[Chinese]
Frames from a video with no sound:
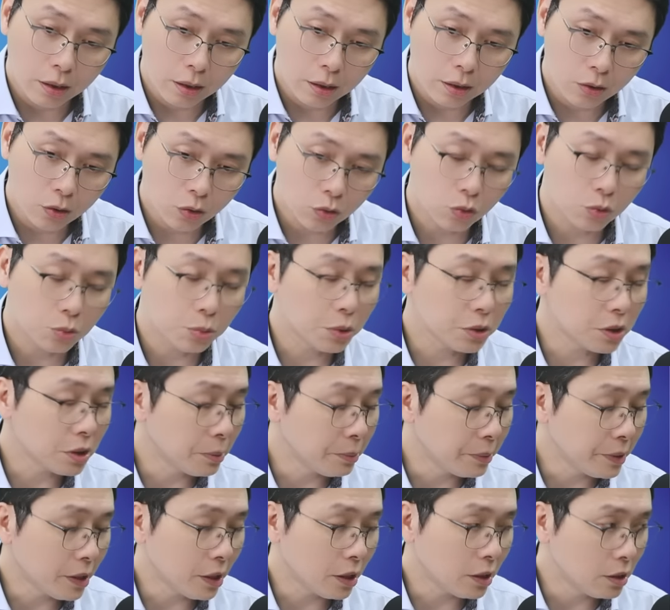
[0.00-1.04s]
又突破前
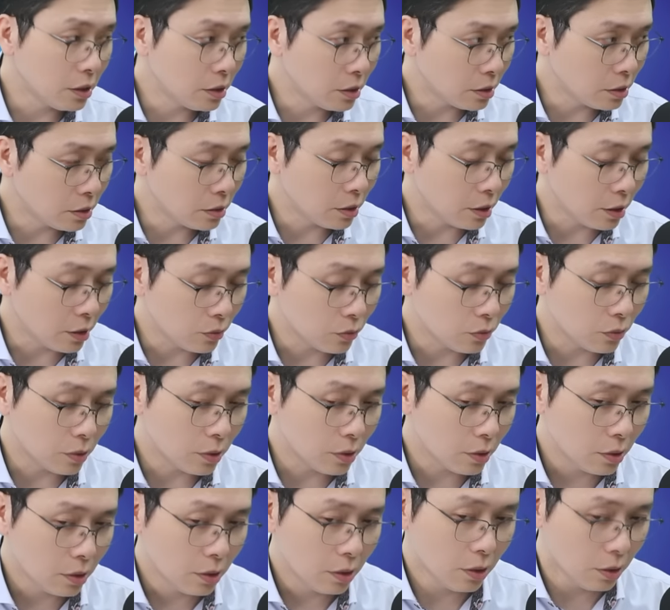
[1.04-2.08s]
面那一四点五了，
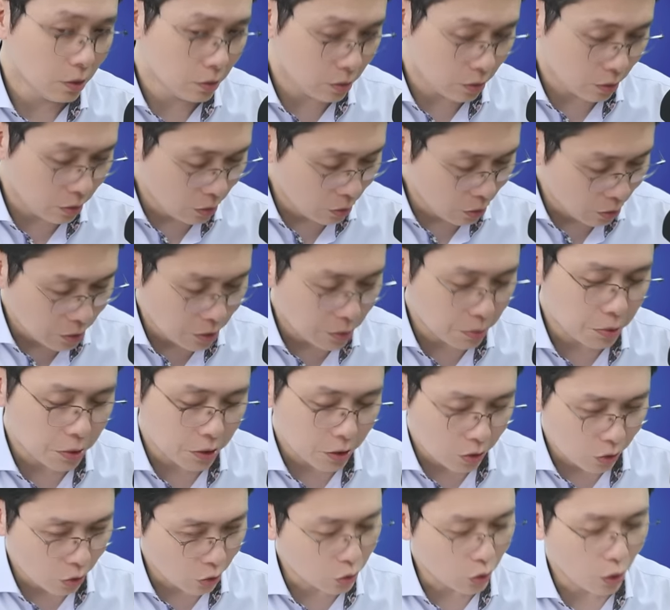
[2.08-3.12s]
对，又是不是
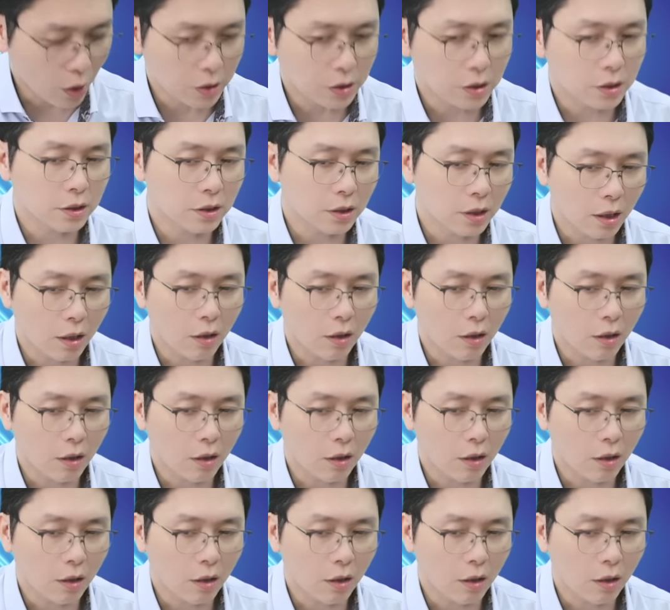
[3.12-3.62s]
又创新高？